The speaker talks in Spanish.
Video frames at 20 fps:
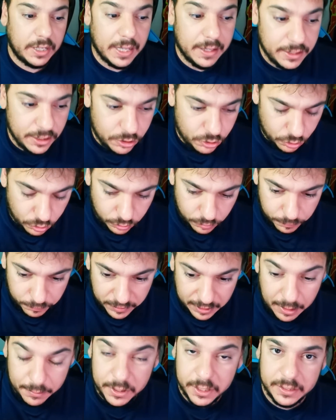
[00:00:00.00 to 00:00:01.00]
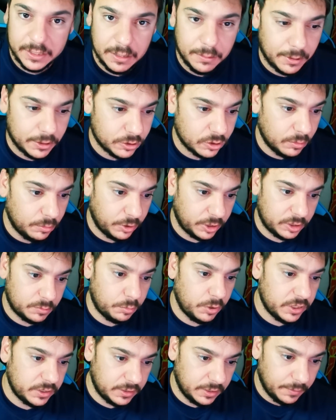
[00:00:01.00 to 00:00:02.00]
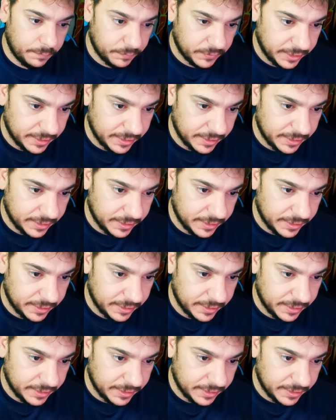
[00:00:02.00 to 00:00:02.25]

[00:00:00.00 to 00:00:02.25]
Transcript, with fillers: ha dicho Javier Tebas como respuesta